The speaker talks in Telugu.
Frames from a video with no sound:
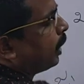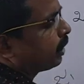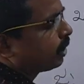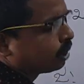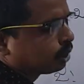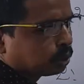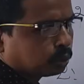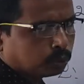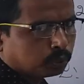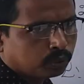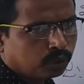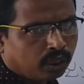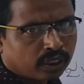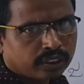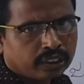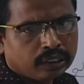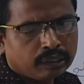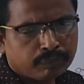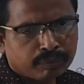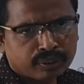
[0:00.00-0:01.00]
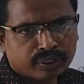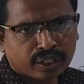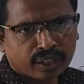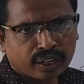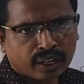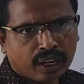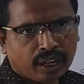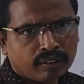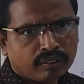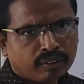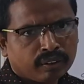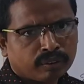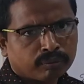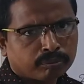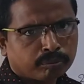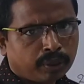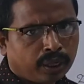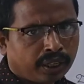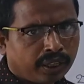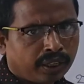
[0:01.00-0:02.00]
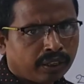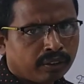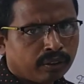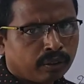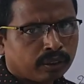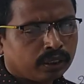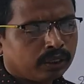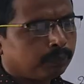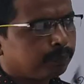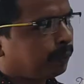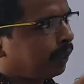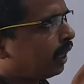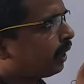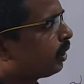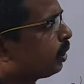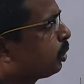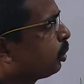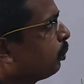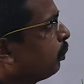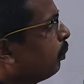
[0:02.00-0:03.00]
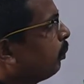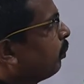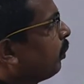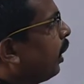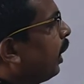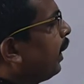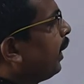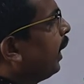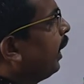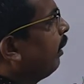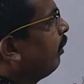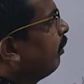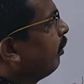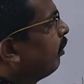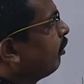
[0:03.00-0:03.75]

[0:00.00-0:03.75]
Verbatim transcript: పార్ట్ టూ ఈ విధంగా మరి ఇది పార్ట్ టూ అంటే